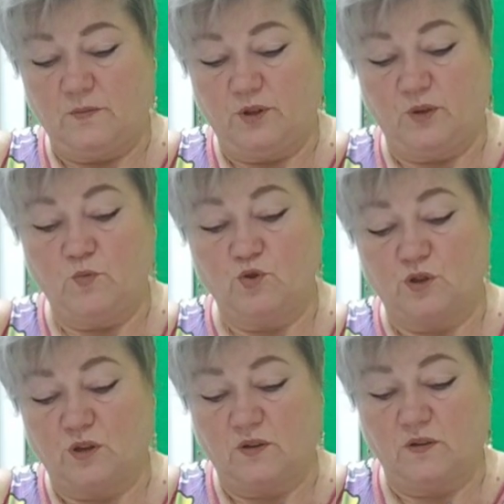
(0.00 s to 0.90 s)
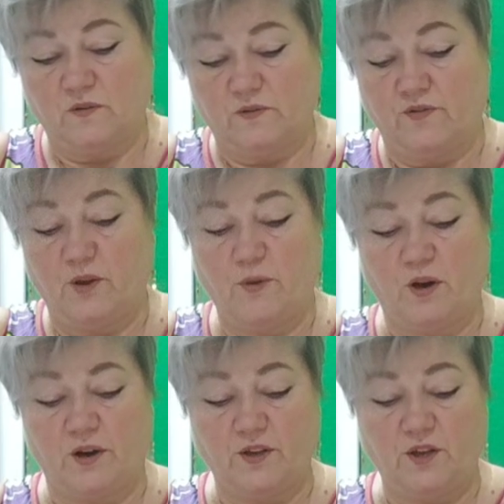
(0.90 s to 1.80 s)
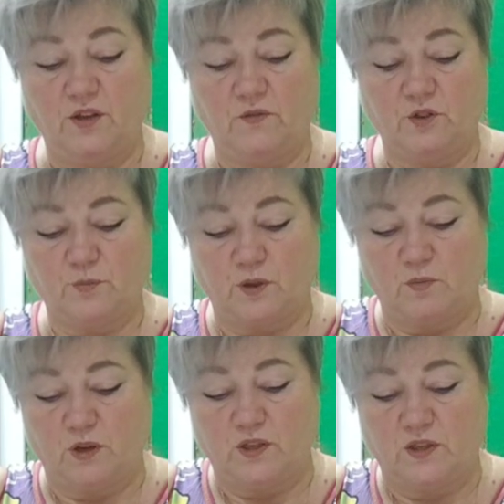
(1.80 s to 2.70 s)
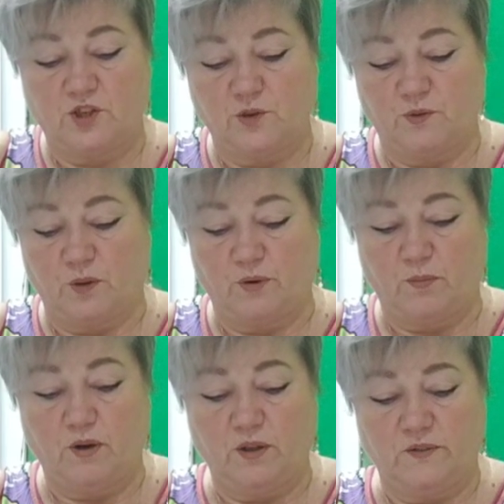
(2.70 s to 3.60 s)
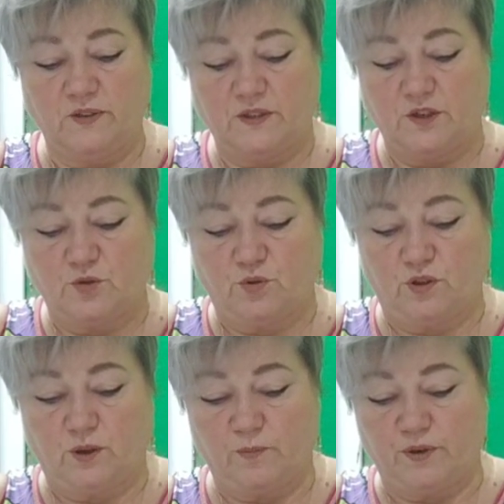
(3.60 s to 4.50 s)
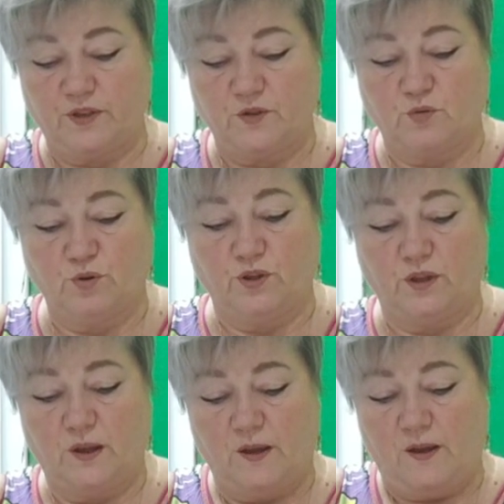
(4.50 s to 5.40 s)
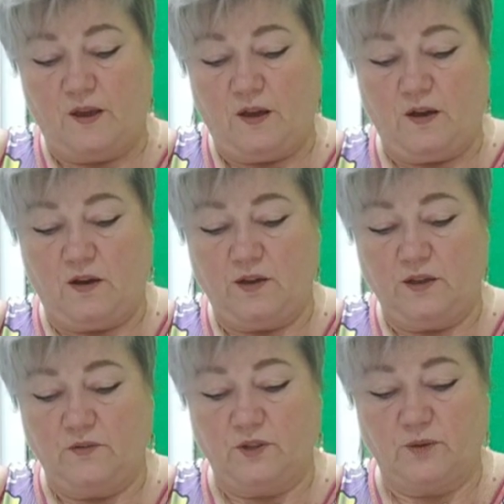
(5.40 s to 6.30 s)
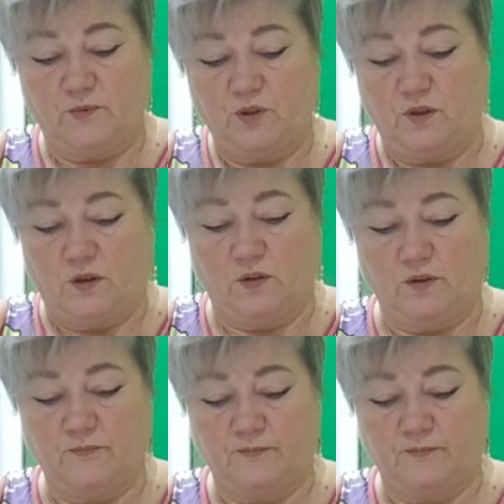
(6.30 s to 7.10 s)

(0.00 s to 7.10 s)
Потому что во время хранения, вы же понимаете, чем-то обрабатывается, что-то там происходит. А этого нам не надо.